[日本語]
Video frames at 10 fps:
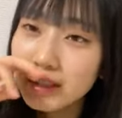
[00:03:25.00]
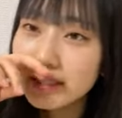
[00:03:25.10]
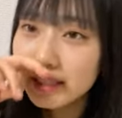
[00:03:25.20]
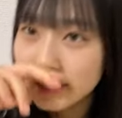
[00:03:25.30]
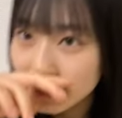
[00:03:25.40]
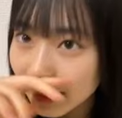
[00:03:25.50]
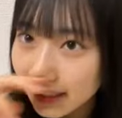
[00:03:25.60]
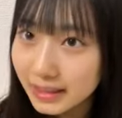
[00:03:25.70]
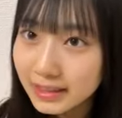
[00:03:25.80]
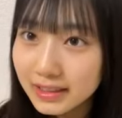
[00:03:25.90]
全然
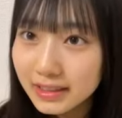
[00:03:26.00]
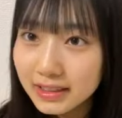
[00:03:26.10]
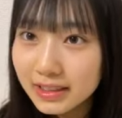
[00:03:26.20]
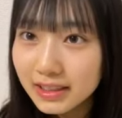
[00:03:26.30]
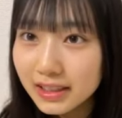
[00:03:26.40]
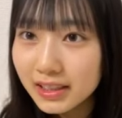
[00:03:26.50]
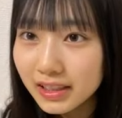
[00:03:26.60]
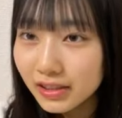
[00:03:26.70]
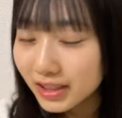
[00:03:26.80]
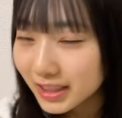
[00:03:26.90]
よ
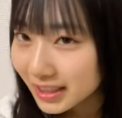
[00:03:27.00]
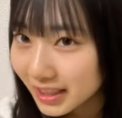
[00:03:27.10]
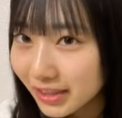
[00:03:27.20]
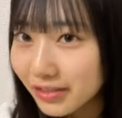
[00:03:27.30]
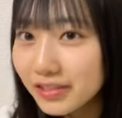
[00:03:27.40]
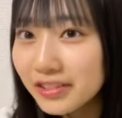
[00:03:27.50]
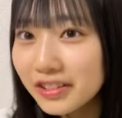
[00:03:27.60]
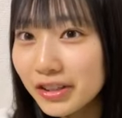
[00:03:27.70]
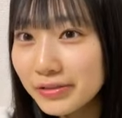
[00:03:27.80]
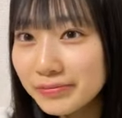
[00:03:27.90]
かったよほん
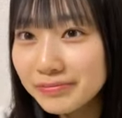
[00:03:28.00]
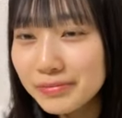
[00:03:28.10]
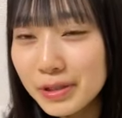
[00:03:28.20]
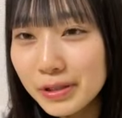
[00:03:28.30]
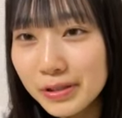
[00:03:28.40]
ともう